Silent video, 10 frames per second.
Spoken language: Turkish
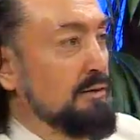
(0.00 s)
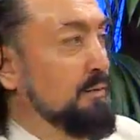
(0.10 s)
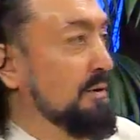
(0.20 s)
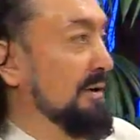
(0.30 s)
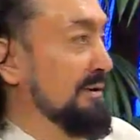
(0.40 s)

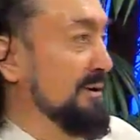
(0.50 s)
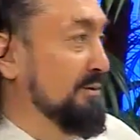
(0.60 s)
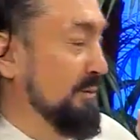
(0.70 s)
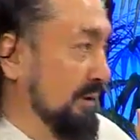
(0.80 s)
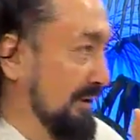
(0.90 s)
şimdi rahat rahat
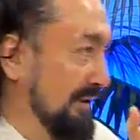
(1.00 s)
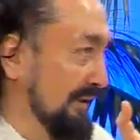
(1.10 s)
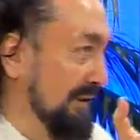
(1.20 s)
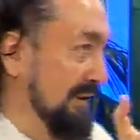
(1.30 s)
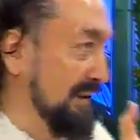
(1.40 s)
söyle bakın.
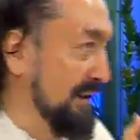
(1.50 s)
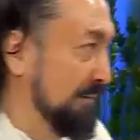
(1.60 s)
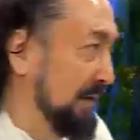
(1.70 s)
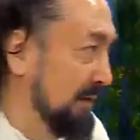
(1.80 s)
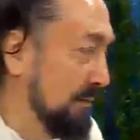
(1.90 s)

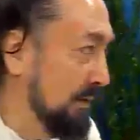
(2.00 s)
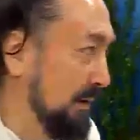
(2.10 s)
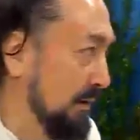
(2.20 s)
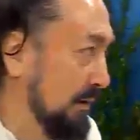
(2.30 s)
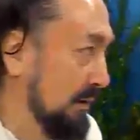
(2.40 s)
Ben dedim
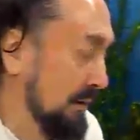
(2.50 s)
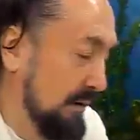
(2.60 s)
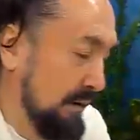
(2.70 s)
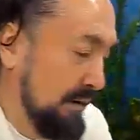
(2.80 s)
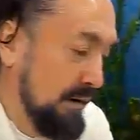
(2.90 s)
ki
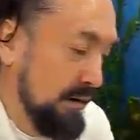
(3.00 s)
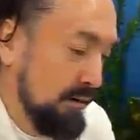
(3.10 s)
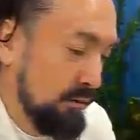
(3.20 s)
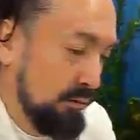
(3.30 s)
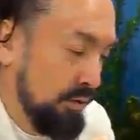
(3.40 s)

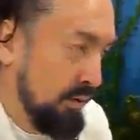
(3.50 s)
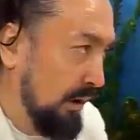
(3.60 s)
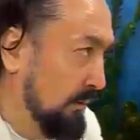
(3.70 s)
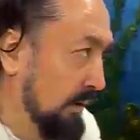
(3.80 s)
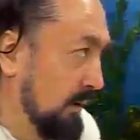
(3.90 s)
Türk
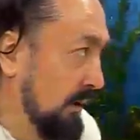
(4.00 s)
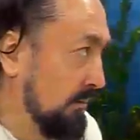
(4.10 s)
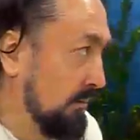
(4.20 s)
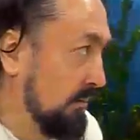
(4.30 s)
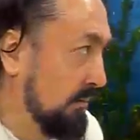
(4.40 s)
kavmindenim,
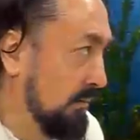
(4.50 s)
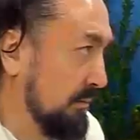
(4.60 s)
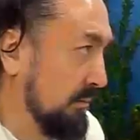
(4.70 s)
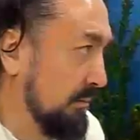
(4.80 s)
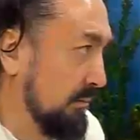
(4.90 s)

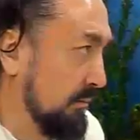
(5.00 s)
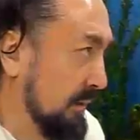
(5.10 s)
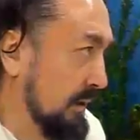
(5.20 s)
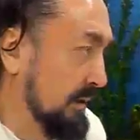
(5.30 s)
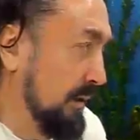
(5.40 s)

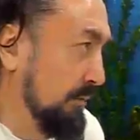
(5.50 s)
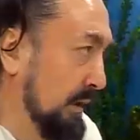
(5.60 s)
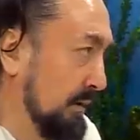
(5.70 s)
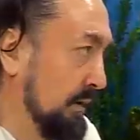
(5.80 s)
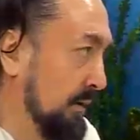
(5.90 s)
İslam
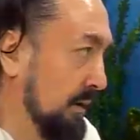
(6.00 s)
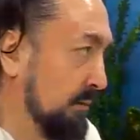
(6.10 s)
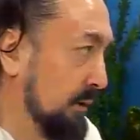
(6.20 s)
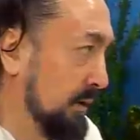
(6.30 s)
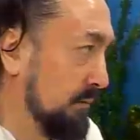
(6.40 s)

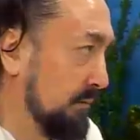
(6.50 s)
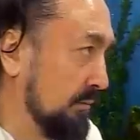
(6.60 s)
milletindenim dedim